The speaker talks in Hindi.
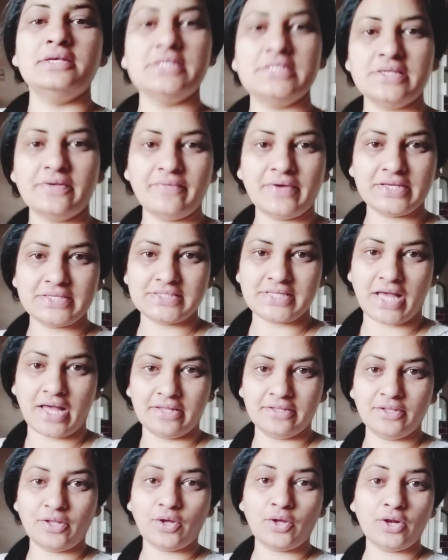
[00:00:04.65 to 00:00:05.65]
सवा
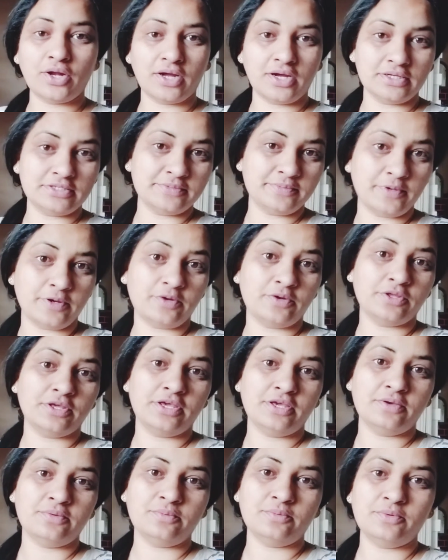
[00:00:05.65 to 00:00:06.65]
सात और आज मैं उठ
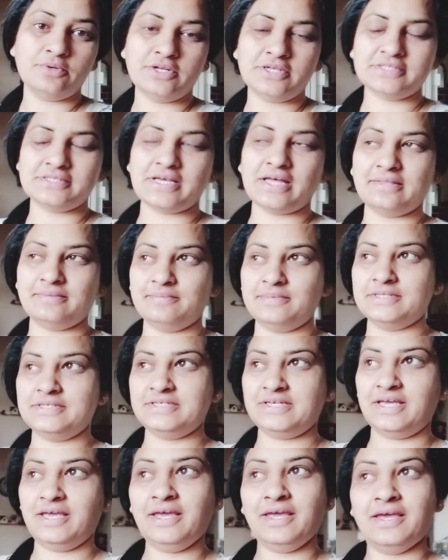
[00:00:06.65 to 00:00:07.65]
गई हूँ पूरे सात
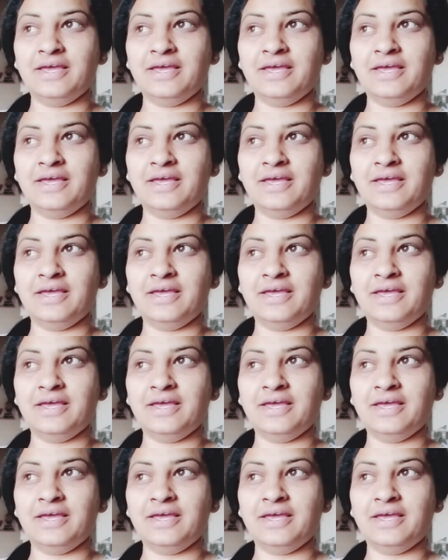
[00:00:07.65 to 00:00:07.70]
बजे